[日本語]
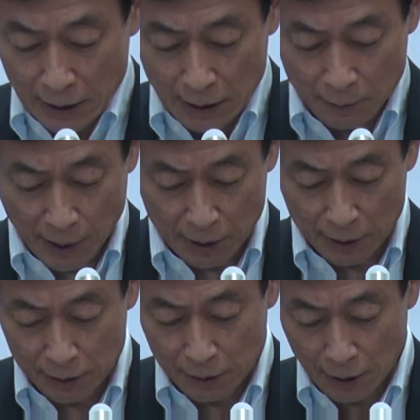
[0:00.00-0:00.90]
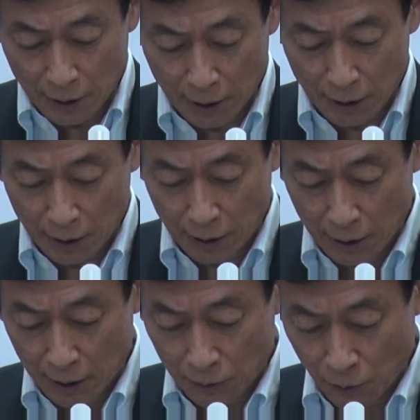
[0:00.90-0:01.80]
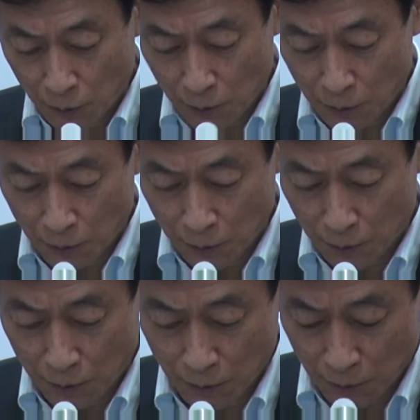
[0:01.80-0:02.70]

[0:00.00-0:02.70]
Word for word: えー、まあ、一定の、